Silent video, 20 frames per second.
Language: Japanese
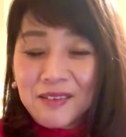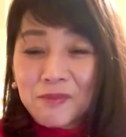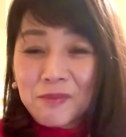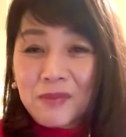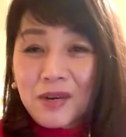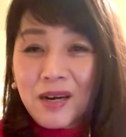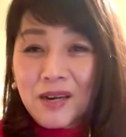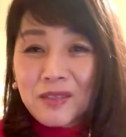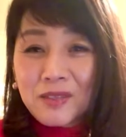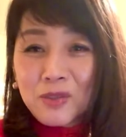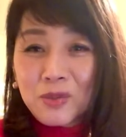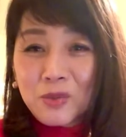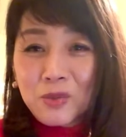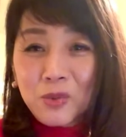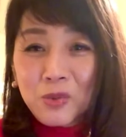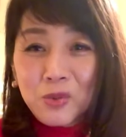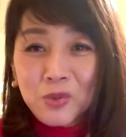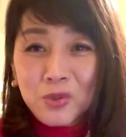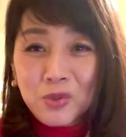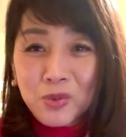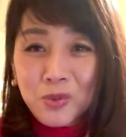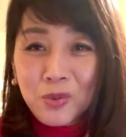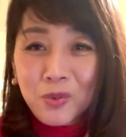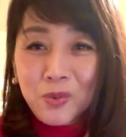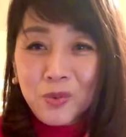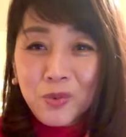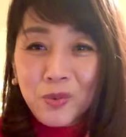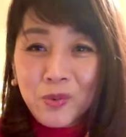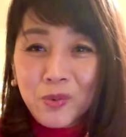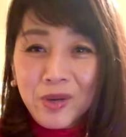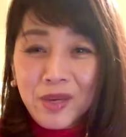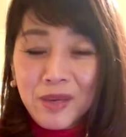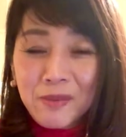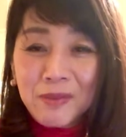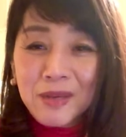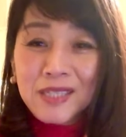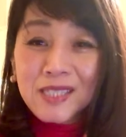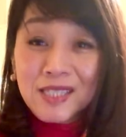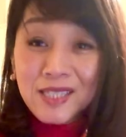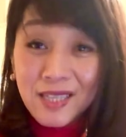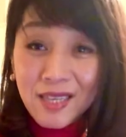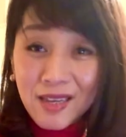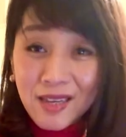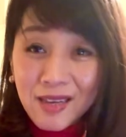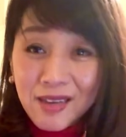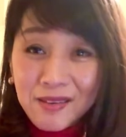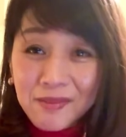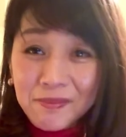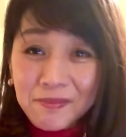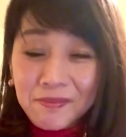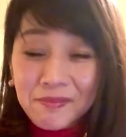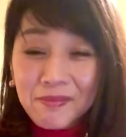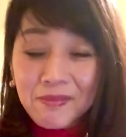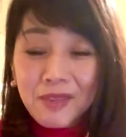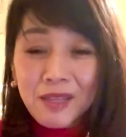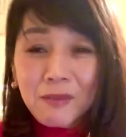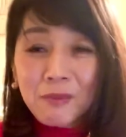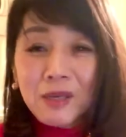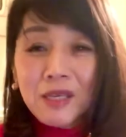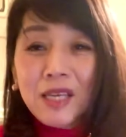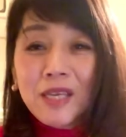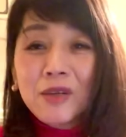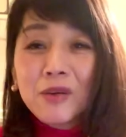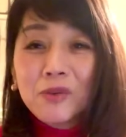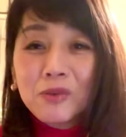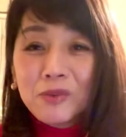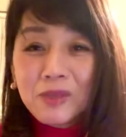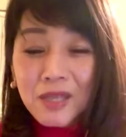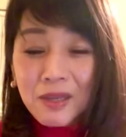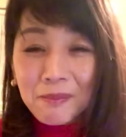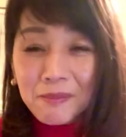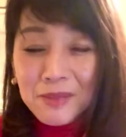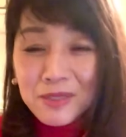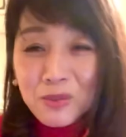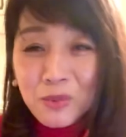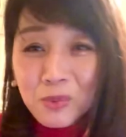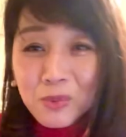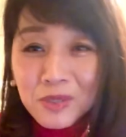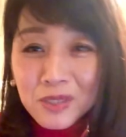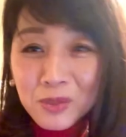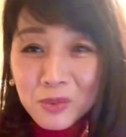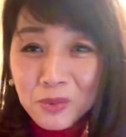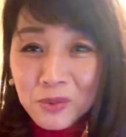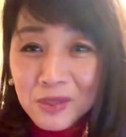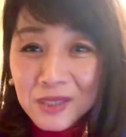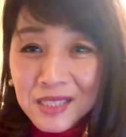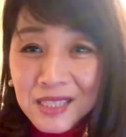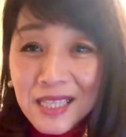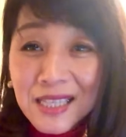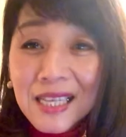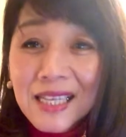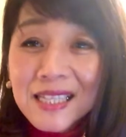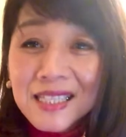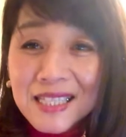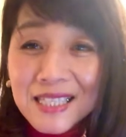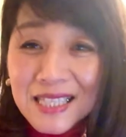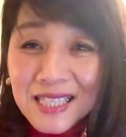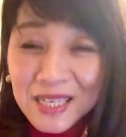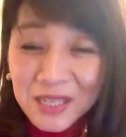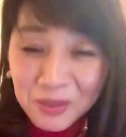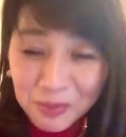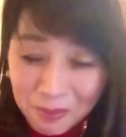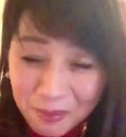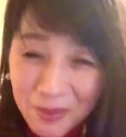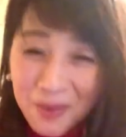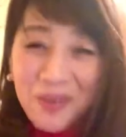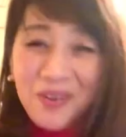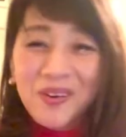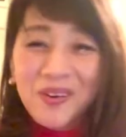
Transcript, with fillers: まあすごい情報を得まして、まあ、結局ね、まあ、そこにちょっと行ってないんですけれども